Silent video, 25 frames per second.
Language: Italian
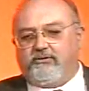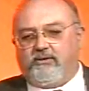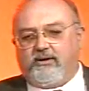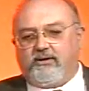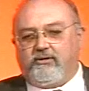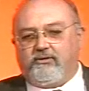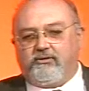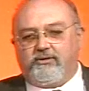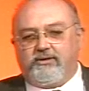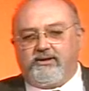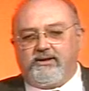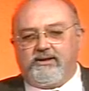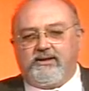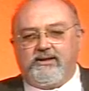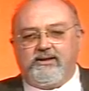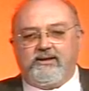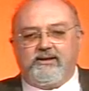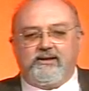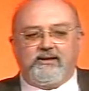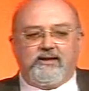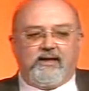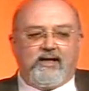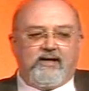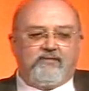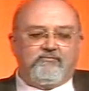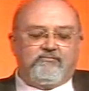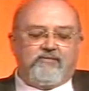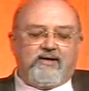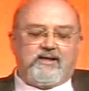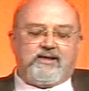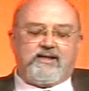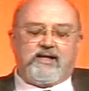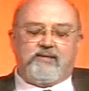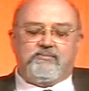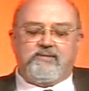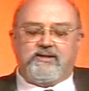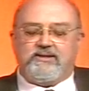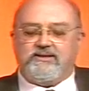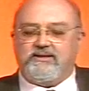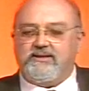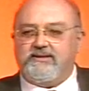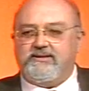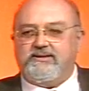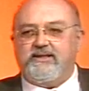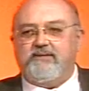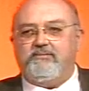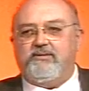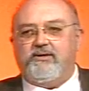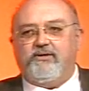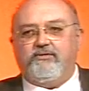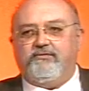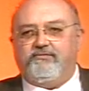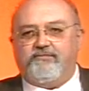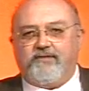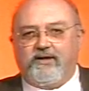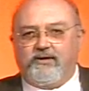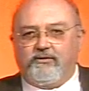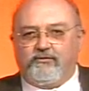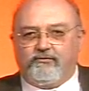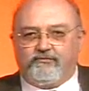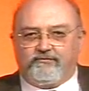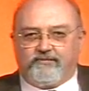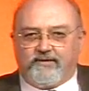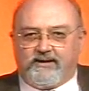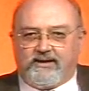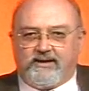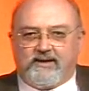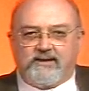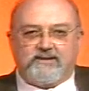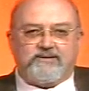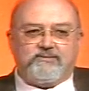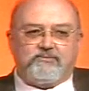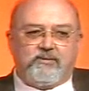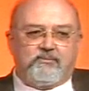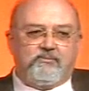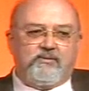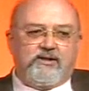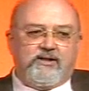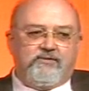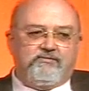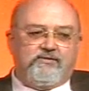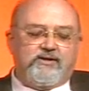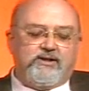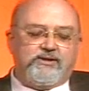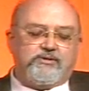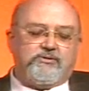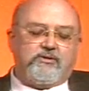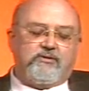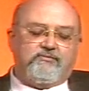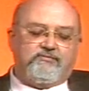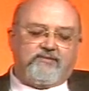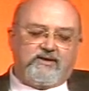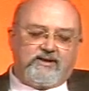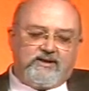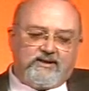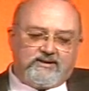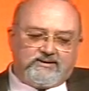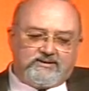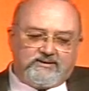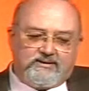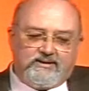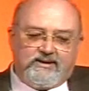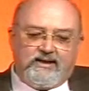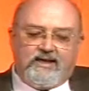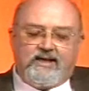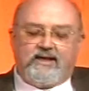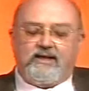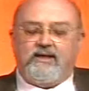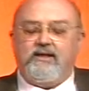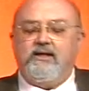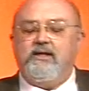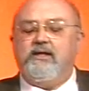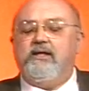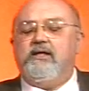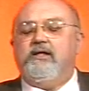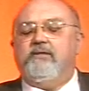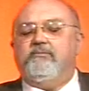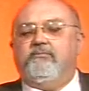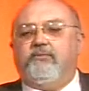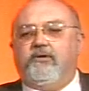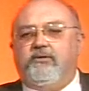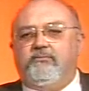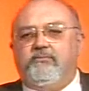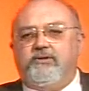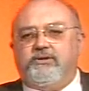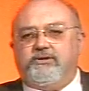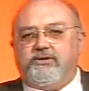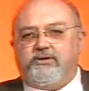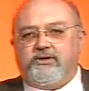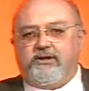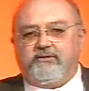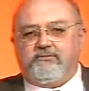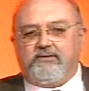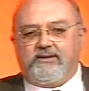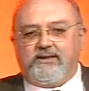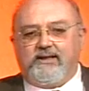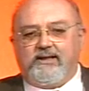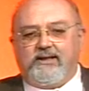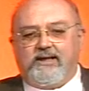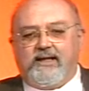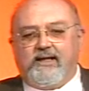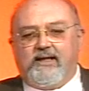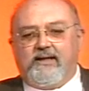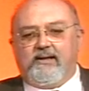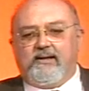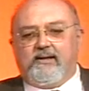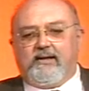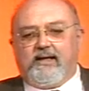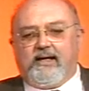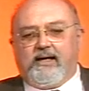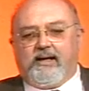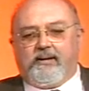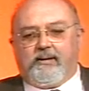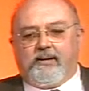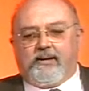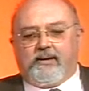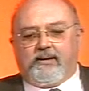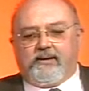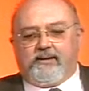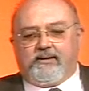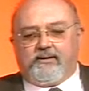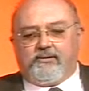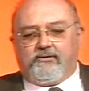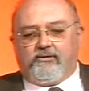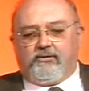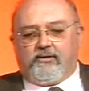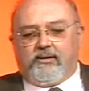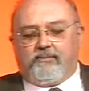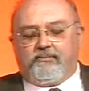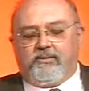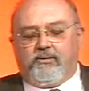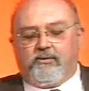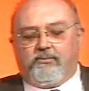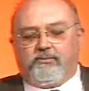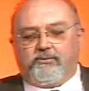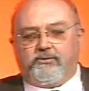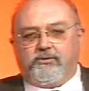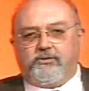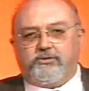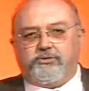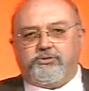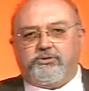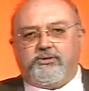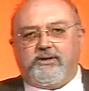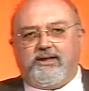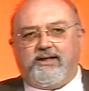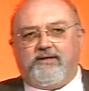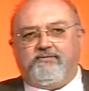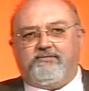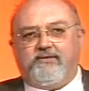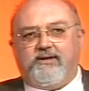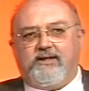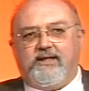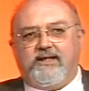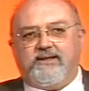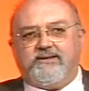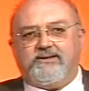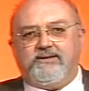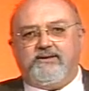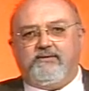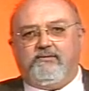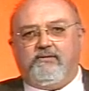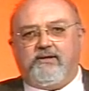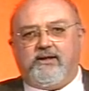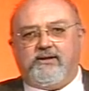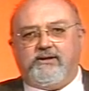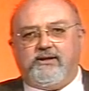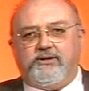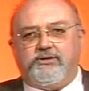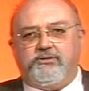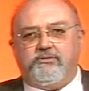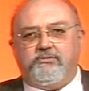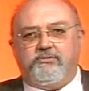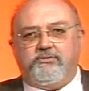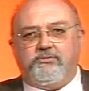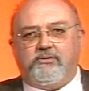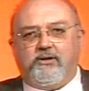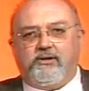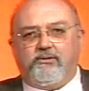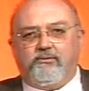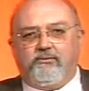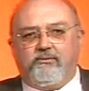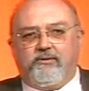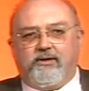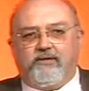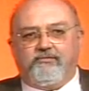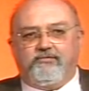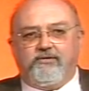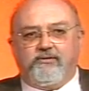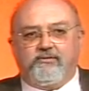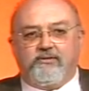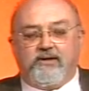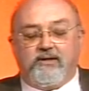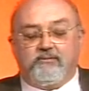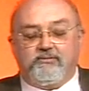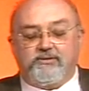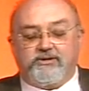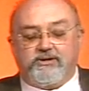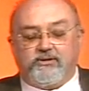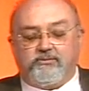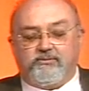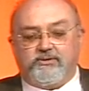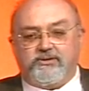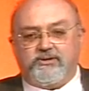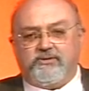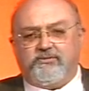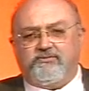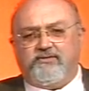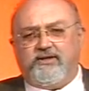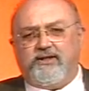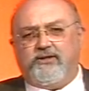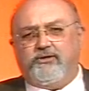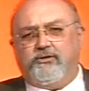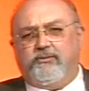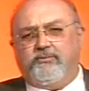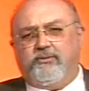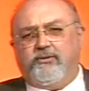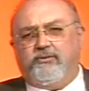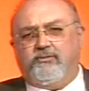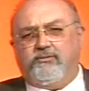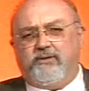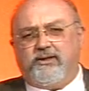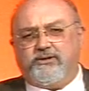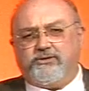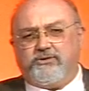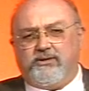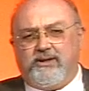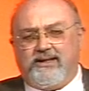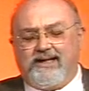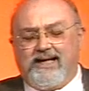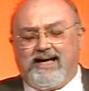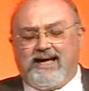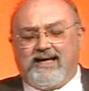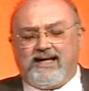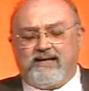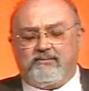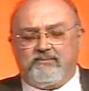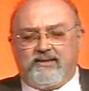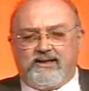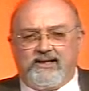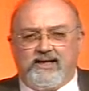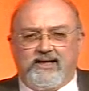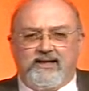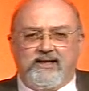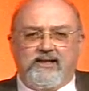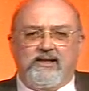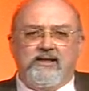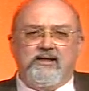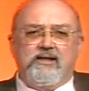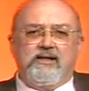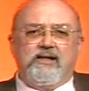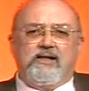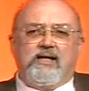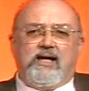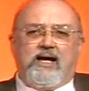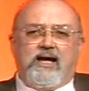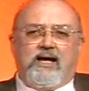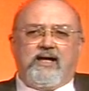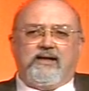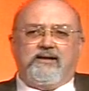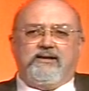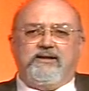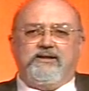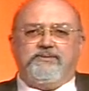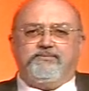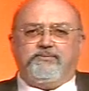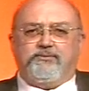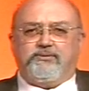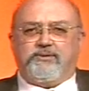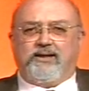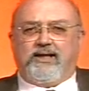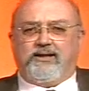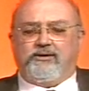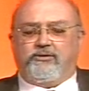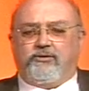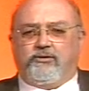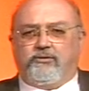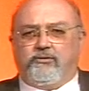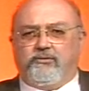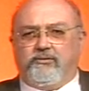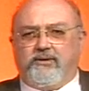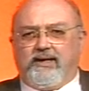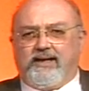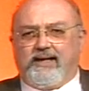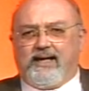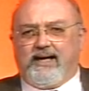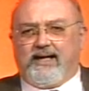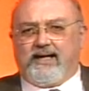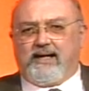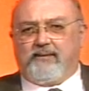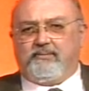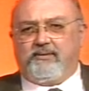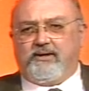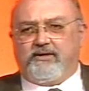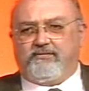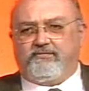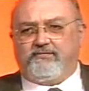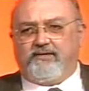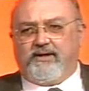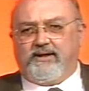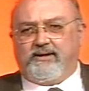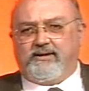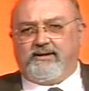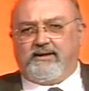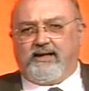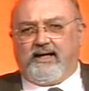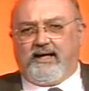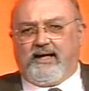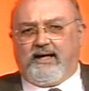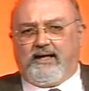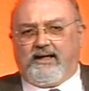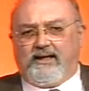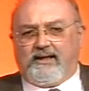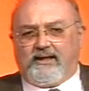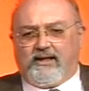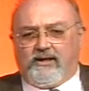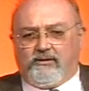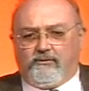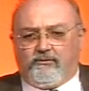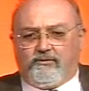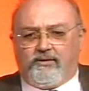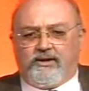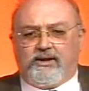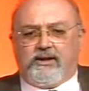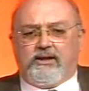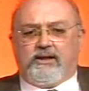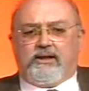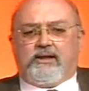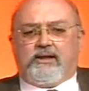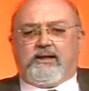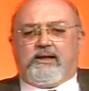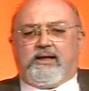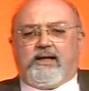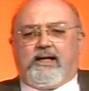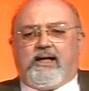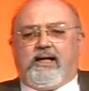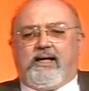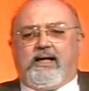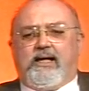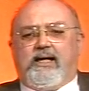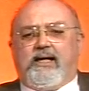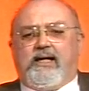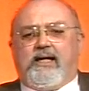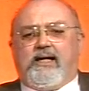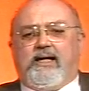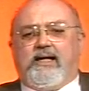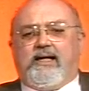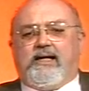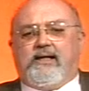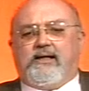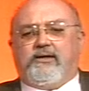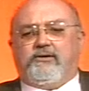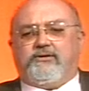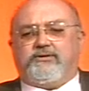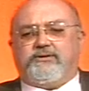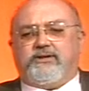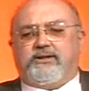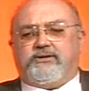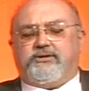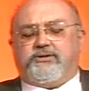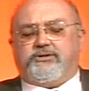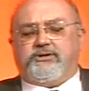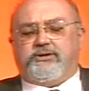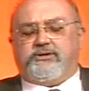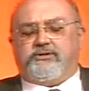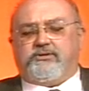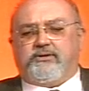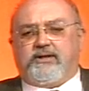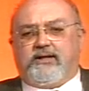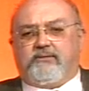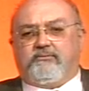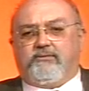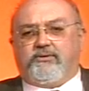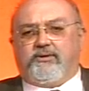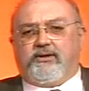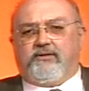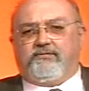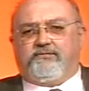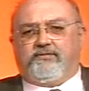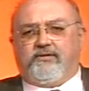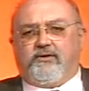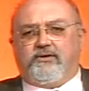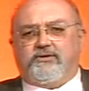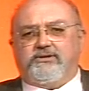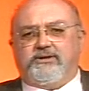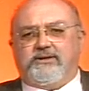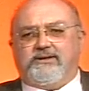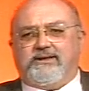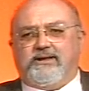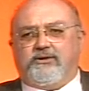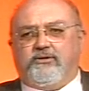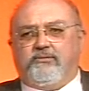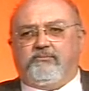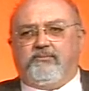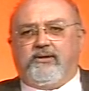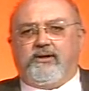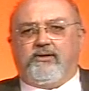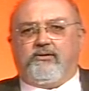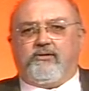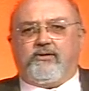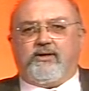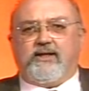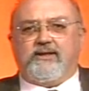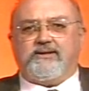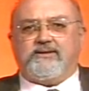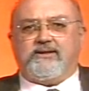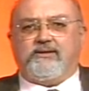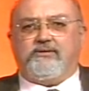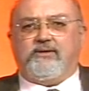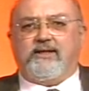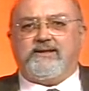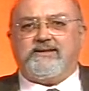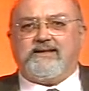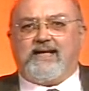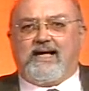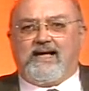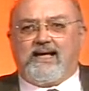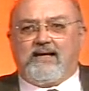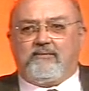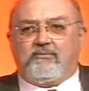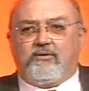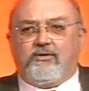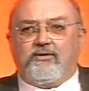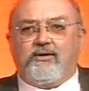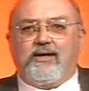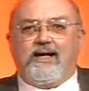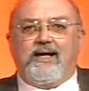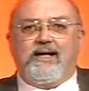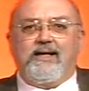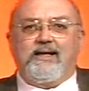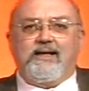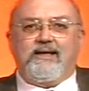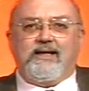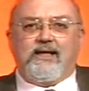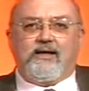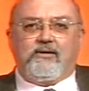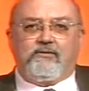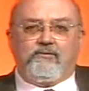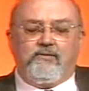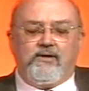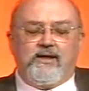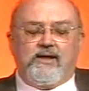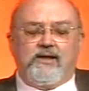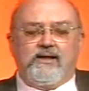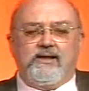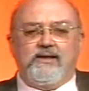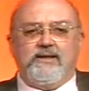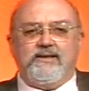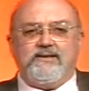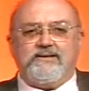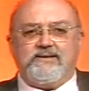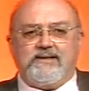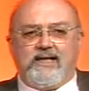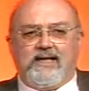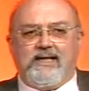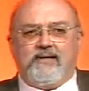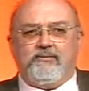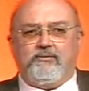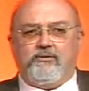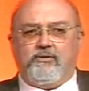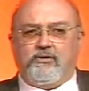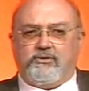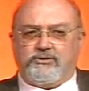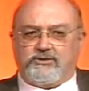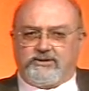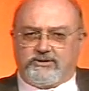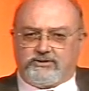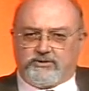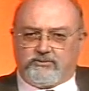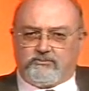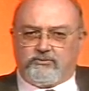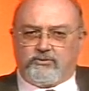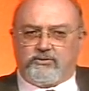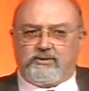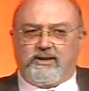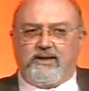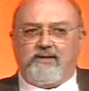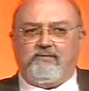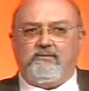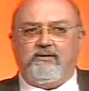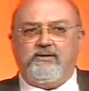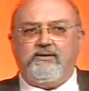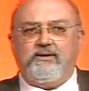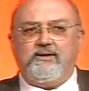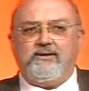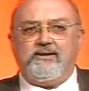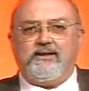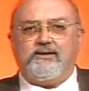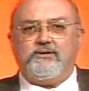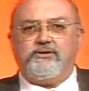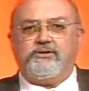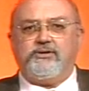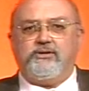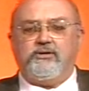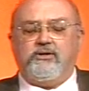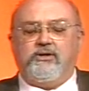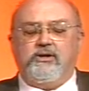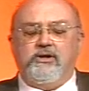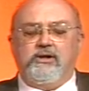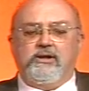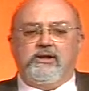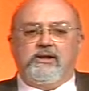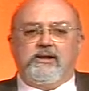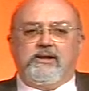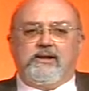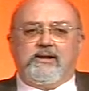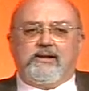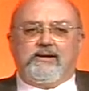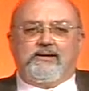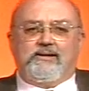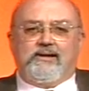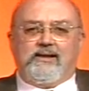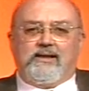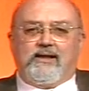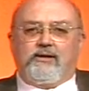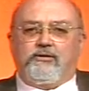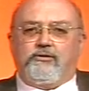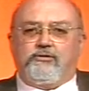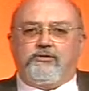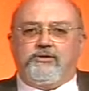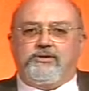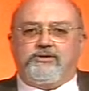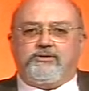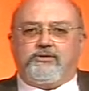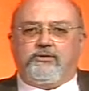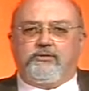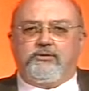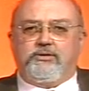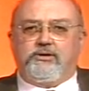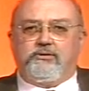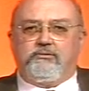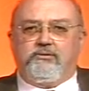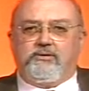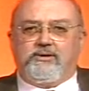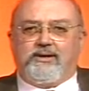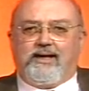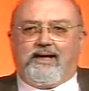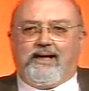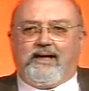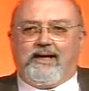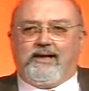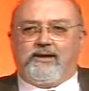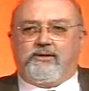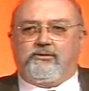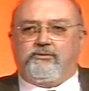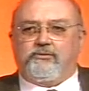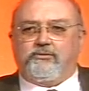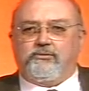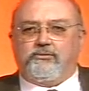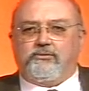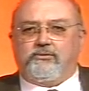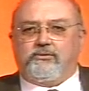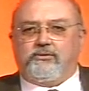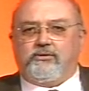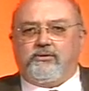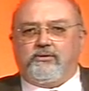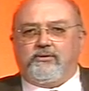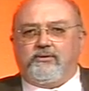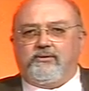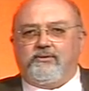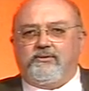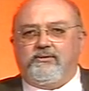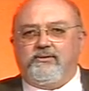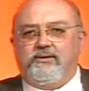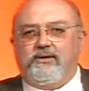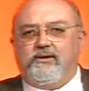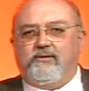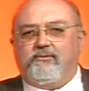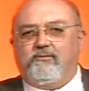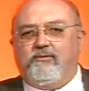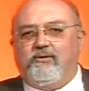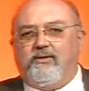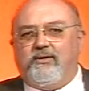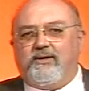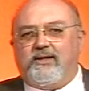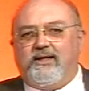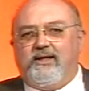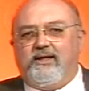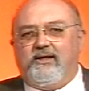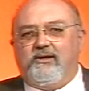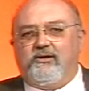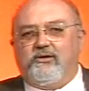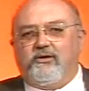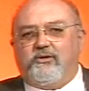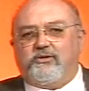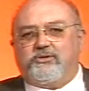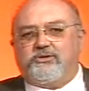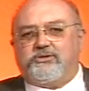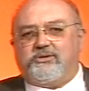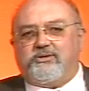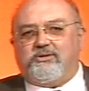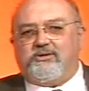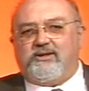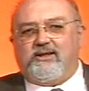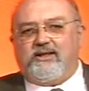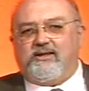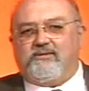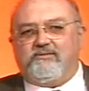a Gordirin e Varga messi insieme non fanno un Farias, ma mi riferisco al Farias di ieri, poi bisogna vedere, eh, eh, non abbiamo potuto giudicare Farias in 45 minuti a Lucca, figuriamoci se lo possiamo fare dopo una sola gara, ma ieri ha disputato una gara perfetta anche lui. E lo stesso centrocampo del Foggia è stato ben orchestrato da Salamon, anche qui eh, Salamon, lo stesso Burrai quando è entrato, sono nella loro discussione discontinuità è tutto il cuore, il nocciolo della